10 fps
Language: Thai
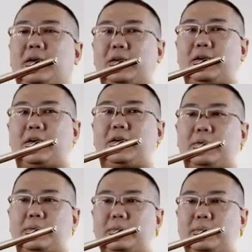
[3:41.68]
เยอะเกิน
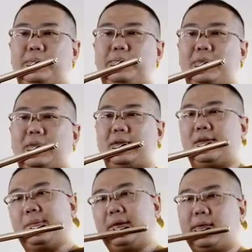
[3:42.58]
จ
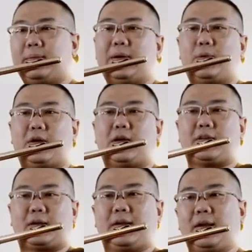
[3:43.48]
ริงๆ มันบางคนก็
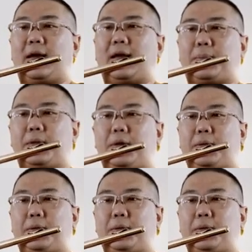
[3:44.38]
จะนิดนึงครับ